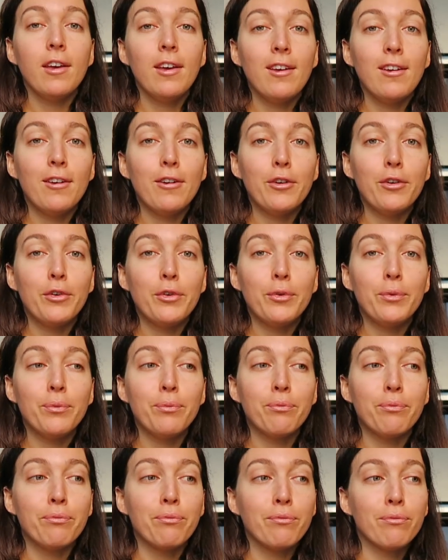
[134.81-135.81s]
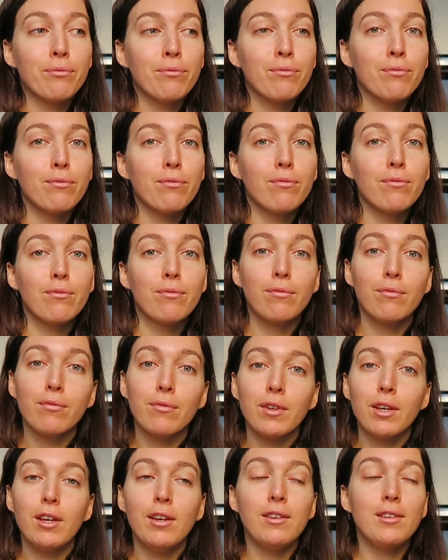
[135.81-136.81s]
Et, euh,
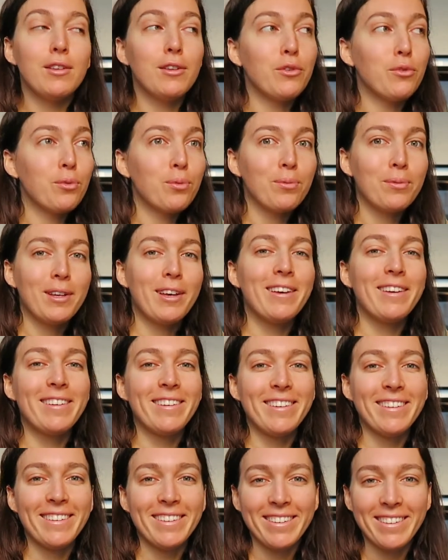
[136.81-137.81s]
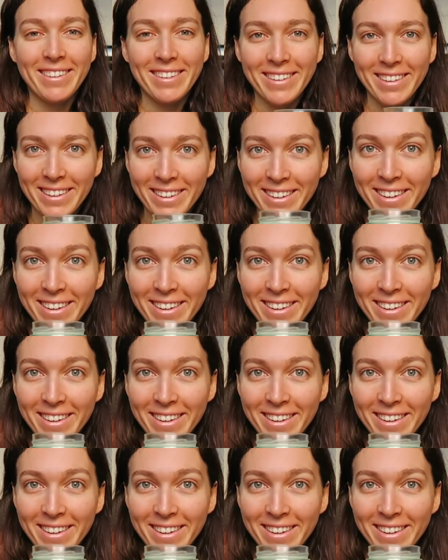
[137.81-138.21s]
et c'est tout.